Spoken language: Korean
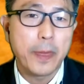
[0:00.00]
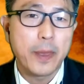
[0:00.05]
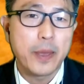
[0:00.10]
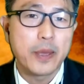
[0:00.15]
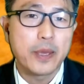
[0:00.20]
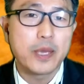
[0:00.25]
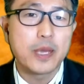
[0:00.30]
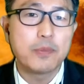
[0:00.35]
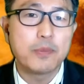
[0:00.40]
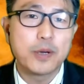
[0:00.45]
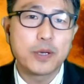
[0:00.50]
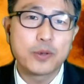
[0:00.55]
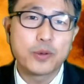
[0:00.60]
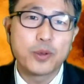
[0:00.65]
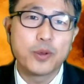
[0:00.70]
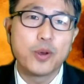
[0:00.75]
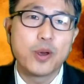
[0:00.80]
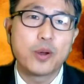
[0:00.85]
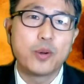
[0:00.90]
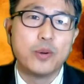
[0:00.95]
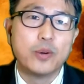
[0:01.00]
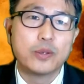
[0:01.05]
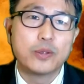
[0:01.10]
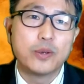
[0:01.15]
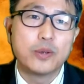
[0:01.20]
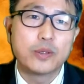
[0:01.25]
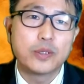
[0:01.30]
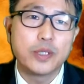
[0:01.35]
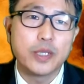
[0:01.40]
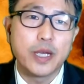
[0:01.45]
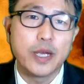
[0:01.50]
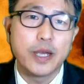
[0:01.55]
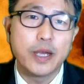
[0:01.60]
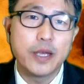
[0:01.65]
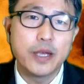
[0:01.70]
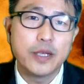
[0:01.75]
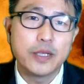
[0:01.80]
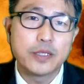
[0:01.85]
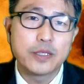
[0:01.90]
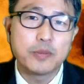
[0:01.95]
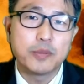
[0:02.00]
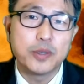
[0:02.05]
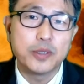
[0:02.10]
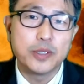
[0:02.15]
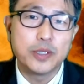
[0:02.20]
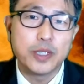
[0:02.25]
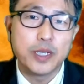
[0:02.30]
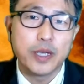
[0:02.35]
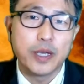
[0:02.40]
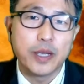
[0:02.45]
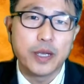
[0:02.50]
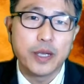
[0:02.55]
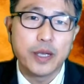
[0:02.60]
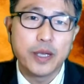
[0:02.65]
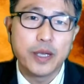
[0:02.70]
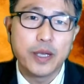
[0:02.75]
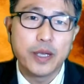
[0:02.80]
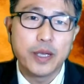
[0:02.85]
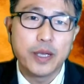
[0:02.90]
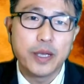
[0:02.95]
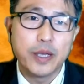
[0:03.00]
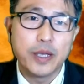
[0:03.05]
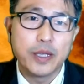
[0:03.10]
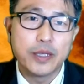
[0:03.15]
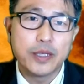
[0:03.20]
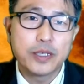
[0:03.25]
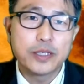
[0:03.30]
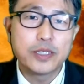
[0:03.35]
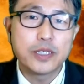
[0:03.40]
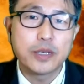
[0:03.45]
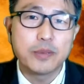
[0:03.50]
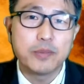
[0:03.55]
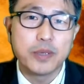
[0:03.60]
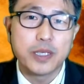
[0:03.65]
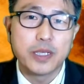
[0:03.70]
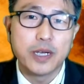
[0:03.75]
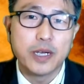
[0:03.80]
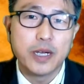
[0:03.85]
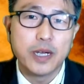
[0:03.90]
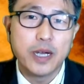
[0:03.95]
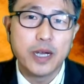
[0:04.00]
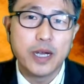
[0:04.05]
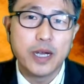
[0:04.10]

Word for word: 이게 바로 교회 공동체의 첫 번째 특징입니다.